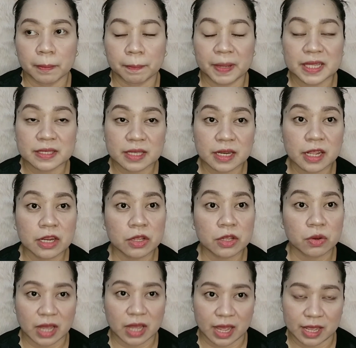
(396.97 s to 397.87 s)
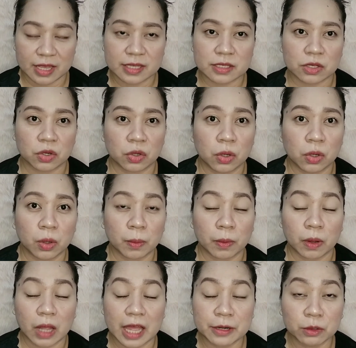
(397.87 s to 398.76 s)
pansinin nyo guys kung
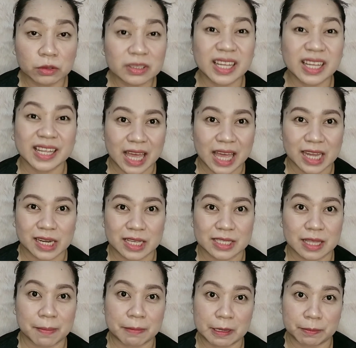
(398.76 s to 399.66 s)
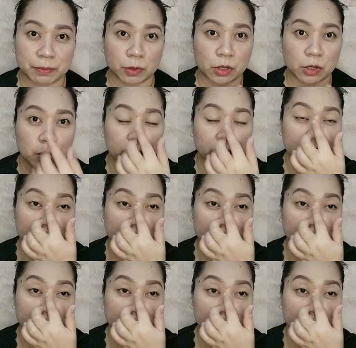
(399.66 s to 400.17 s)
anong nangyari sa pimple ko.